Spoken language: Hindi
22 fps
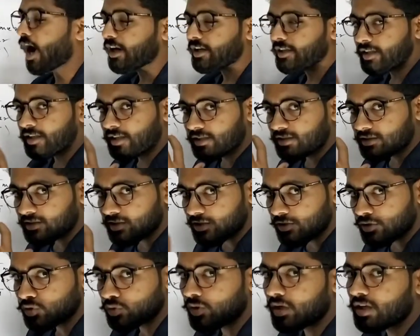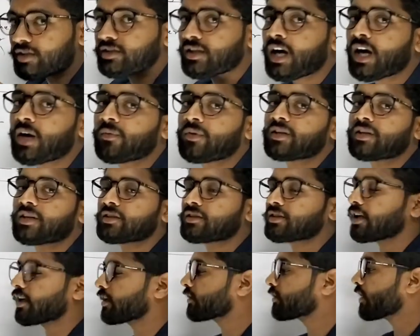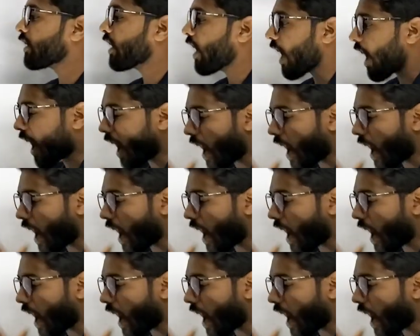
आर्टिकल तीन के तहत